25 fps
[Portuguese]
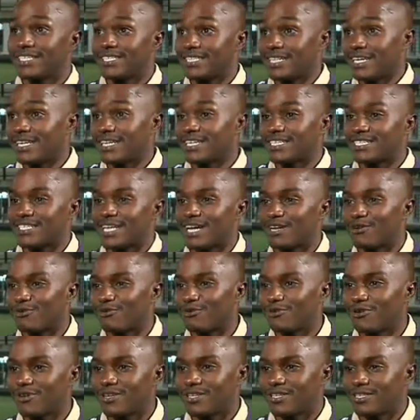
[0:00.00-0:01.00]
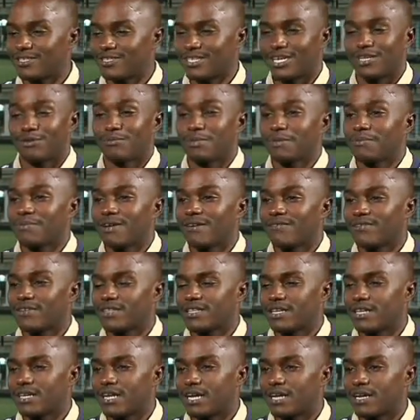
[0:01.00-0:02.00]
treina-se à noite, já não me lembrava
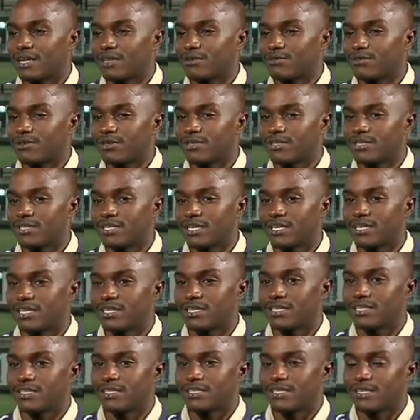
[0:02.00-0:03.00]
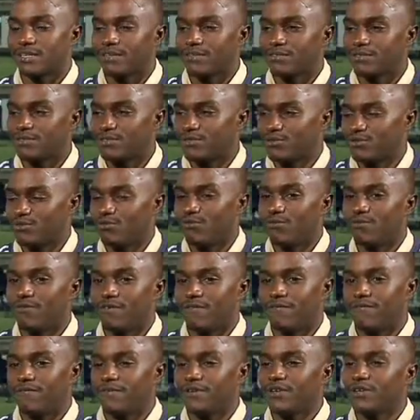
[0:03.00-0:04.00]
de treinar à noite, em que
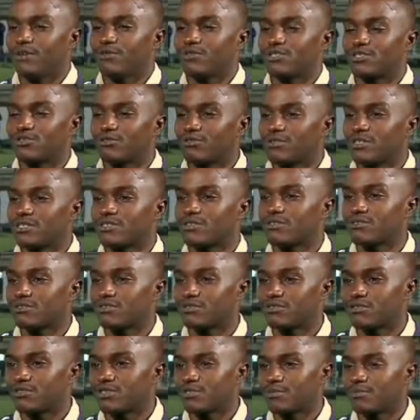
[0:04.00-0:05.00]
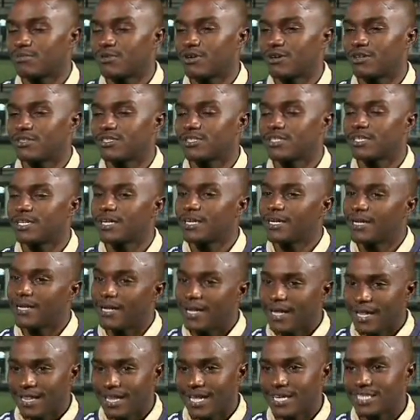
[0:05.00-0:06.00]
chuva, frio, as condições não são as melhores.
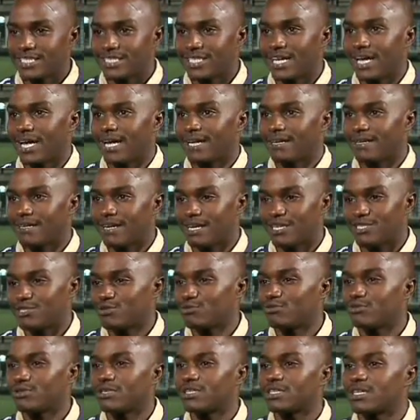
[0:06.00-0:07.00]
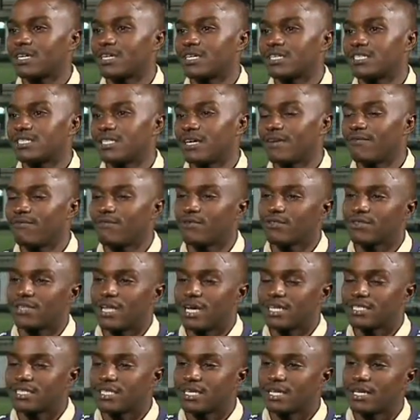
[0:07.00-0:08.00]
Lá está, ajuda-te a, a
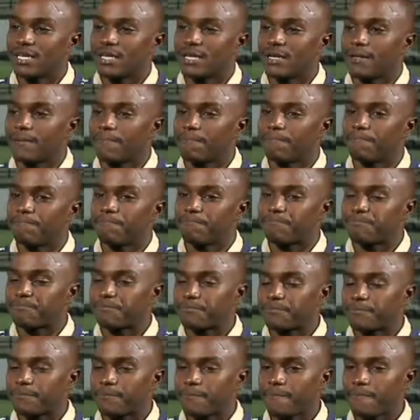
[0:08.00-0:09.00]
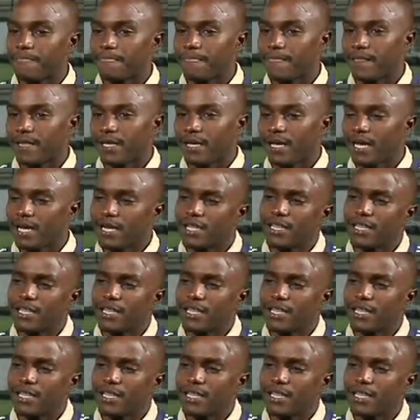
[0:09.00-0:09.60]
voltares a, a